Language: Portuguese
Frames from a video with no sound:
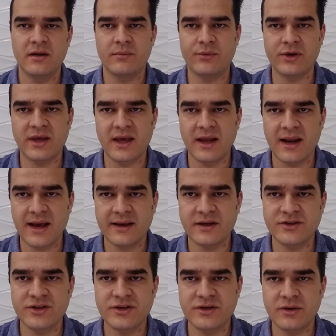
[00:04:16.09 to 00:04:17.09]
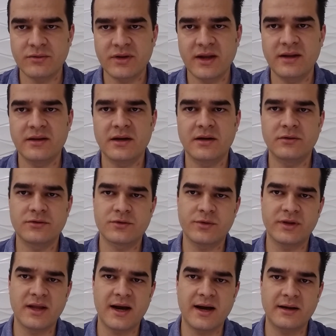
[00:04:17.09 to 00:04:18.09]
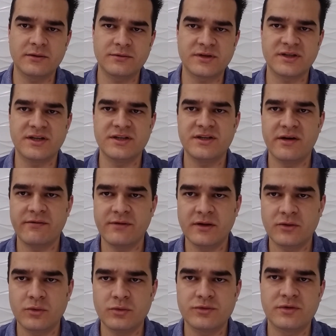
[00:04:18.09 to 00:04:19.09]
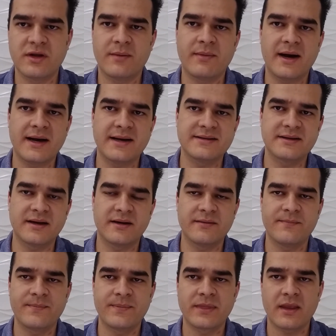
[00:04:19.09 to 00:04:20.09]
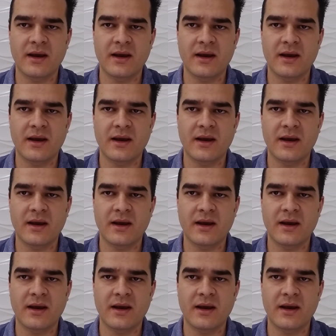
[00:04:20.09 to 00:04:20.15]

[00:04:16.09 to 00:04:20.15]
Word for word: porque é lá que a gente não tem tantos cuidados, a gente evita o uso da máscara,